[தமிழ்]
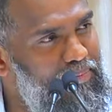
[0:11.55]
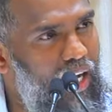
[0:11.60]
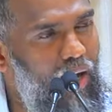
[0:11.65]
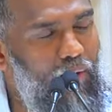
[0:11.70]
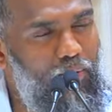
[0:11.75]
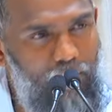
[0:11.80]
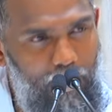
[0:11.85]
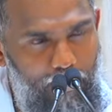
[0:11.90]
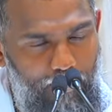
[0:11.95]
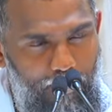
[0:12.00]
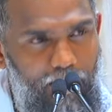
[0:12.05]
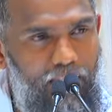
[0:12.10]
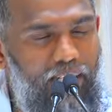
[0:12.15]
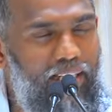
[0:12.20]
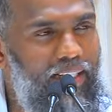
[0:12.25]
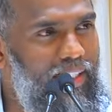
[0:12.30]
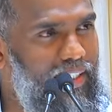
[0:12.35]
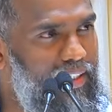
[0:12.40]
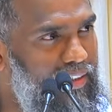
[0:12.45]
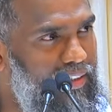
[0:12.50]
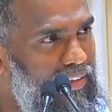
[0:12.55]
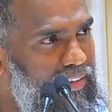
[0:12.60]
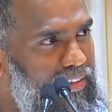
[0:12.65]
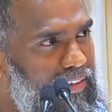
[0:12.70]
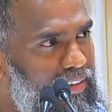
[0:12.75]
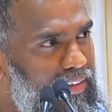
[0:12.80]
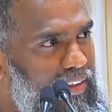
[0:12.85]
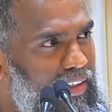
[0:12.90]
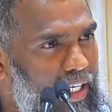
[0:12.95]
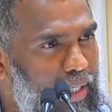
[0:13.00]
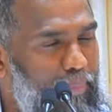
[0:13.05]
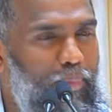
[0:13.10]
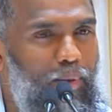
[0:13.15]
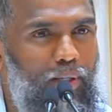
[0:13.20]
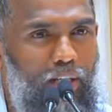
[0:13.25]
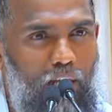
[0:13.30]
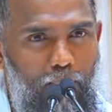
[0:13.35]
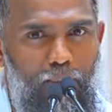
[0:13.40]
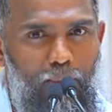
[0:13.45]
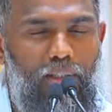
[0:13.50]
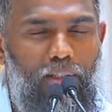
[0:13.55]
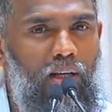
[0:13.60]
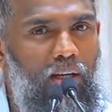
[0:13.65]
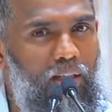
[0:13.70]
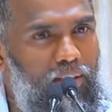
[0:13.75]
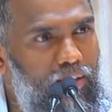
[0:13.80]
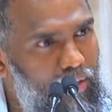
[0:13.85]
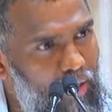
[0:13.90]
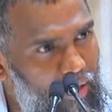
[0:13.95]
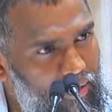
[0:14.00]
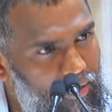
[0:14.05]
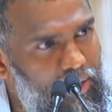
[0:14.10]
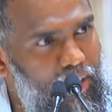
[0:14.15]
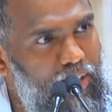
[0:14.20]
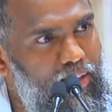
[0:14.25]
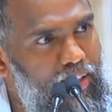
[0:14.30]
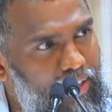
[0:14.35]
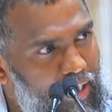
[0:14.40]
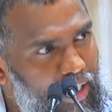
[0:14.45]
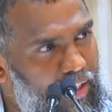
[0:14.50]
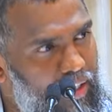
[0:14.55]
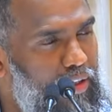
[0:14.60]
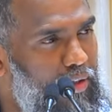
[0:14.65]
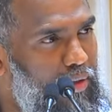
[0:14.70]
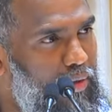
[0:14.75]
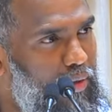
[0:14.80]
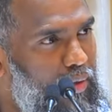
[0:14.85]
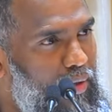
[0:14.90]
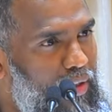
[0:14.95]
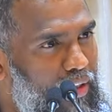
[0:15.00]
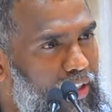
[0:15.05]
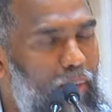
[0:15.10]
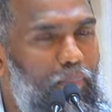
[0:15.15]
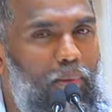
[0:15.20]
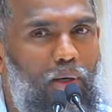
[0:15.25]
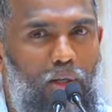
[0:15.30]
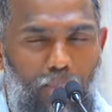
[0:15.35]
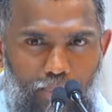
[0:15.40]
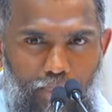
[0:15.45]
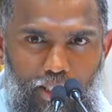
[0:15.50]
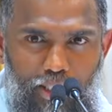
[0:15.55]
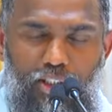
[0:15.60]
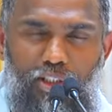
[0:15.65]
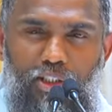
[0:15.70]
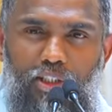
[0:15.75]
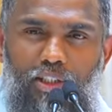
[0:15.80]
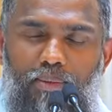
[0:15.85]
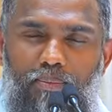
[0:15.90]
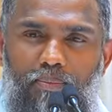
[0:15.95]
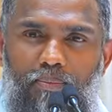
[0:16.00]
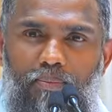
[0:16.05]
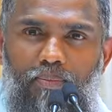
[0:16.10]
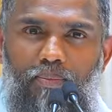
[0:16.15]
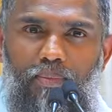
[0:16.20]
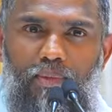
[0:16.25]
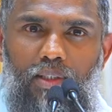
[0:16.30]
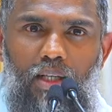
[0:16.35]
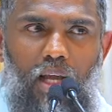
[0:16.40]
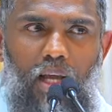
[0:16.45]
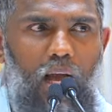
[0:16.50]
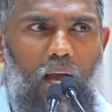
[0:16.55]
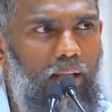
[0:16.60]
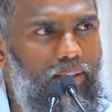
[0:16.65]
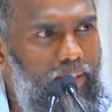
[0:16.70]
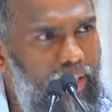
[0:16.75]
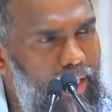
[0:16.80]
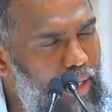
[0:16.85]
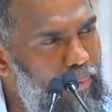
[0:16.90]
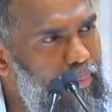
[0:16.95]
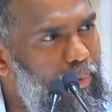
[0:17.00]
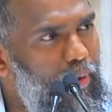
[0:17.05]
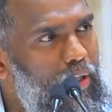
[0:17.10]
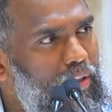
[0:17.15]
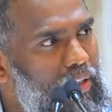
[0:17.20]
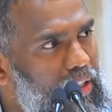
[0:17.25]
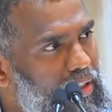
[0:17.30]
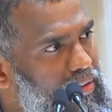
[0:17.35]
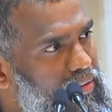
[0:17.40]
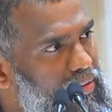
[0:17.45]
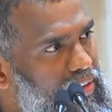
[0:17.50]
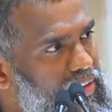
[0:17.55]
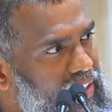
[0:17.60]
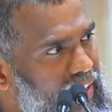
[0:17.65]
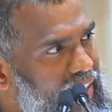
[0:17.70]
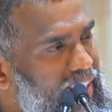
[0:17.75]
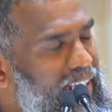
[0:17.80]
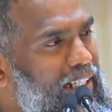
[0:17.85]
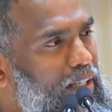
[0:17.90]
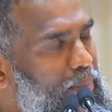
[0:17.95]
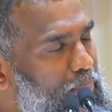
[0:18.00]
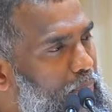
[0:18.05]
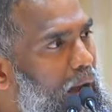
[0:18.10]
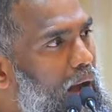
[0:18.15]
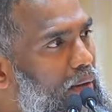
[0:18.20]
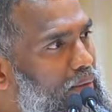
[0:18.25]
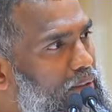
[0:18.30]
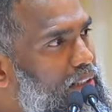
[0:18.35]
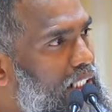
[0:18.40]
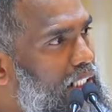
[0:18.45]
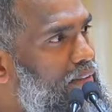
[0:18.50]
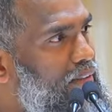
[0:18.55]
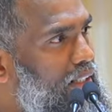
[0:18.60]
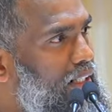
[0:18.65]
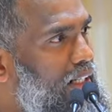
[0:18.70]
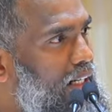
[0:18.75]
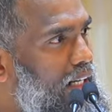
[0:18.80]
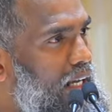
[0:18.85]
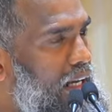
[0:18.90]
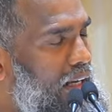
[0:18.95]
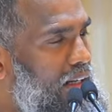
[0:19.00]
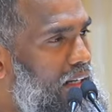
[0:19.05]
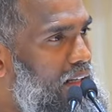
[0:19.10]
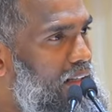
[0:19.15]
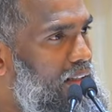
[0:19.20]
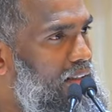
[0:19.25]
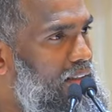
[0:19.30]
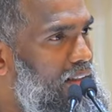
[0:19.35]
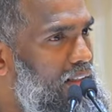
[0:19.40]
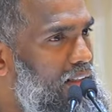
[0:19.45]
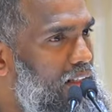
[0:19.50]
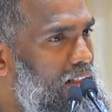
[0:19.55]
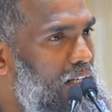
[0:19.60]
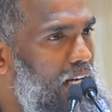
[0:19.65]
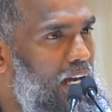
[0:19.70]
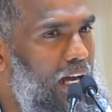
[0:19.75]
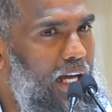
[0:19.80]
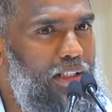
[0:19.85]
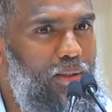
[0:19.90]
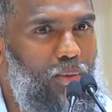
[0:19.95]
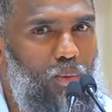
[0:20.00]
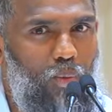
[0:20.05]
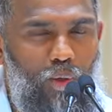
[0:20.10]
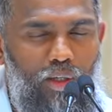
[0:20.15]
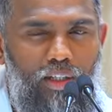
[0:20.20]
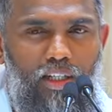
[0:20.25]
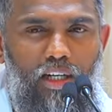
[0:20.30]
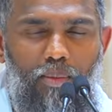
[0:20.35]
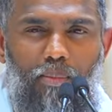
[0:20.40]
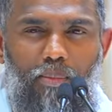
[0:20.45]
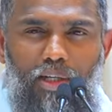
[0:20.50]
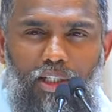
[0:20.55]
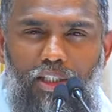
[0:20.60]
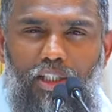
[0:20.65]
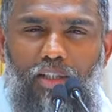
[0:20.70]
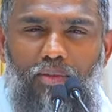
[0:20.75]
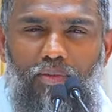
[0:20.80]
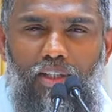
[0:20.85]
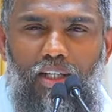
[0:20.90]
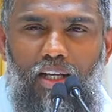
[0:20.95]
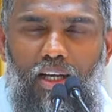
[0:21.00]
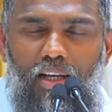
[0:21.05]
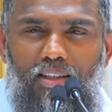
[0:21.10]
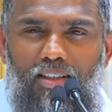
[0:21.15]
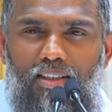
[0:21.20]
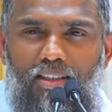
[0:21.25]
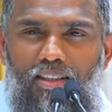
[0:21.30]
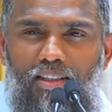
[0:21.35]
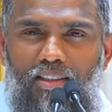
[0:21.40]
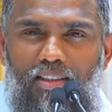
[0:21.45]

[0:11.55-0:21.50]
அவனுடைய பிள்ளைகளுக்கு இப்போ நம்ம தான் அந்த அந்த சந்ததி யாராக இருக்கிறோம் நமக்கும் பிடிச்சிச்சு அதே போல தான் நீங்கள் பாவம் செய்வீர்களே ஆனால் அது உங்களை மட்டும் விடாது